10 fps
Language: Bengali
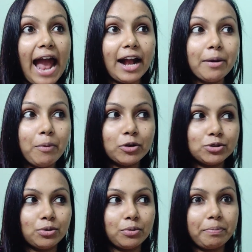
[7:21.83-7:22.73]
এক
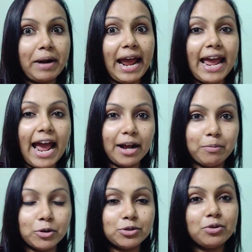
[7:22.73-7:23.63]
বছর প্রায় এক
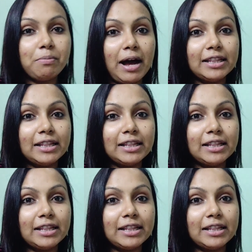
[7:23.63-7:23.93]
বছর